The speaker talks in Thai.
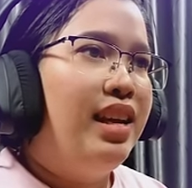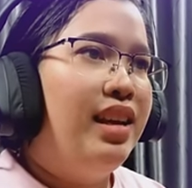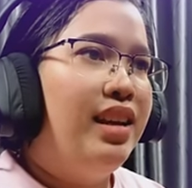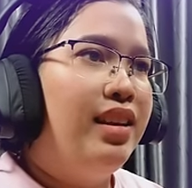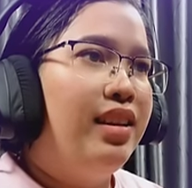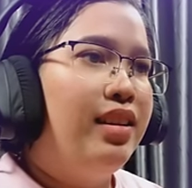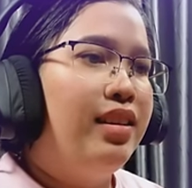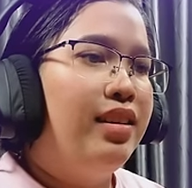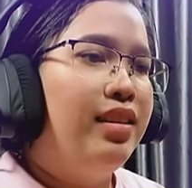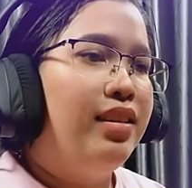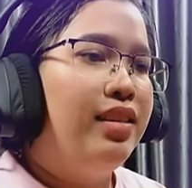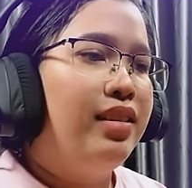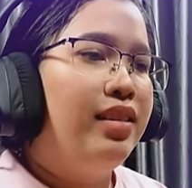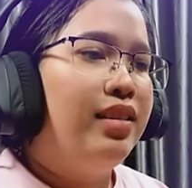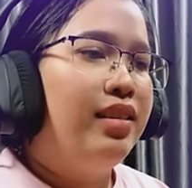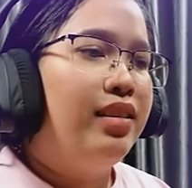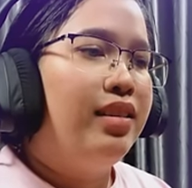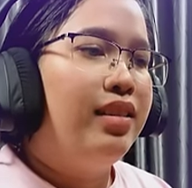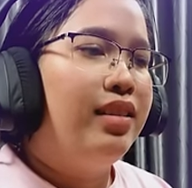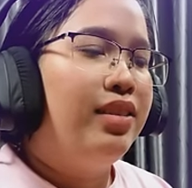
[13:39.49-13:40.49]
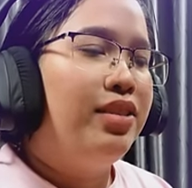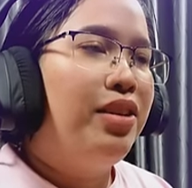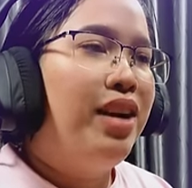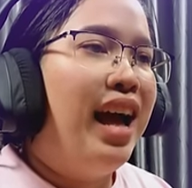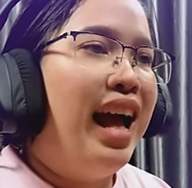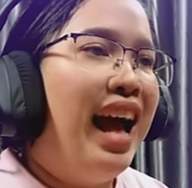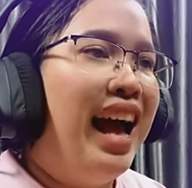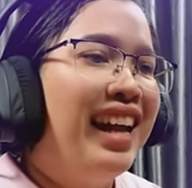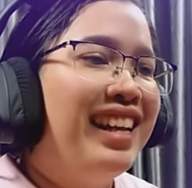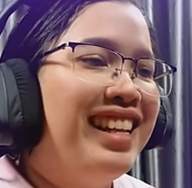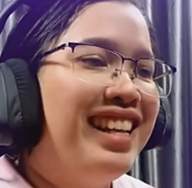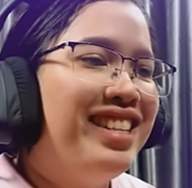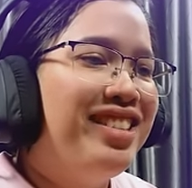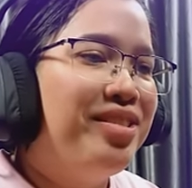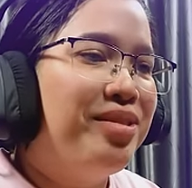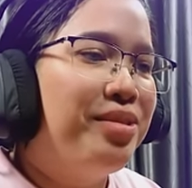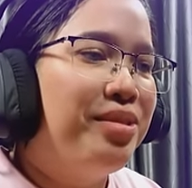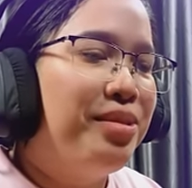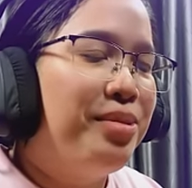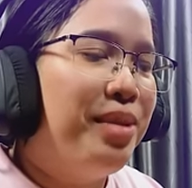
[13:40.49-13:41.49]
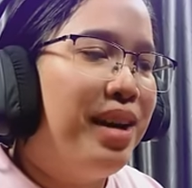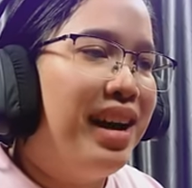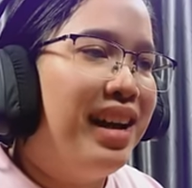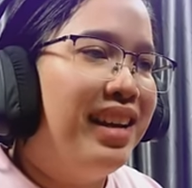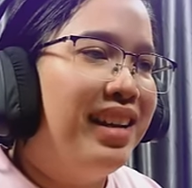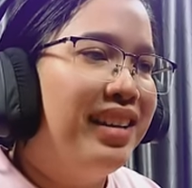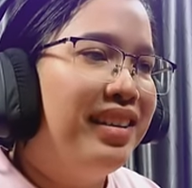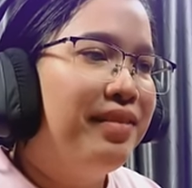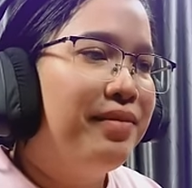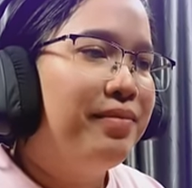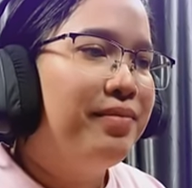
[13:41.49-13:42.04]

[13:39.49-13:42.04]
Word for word: นี้ต้องหาที่จุดด้วย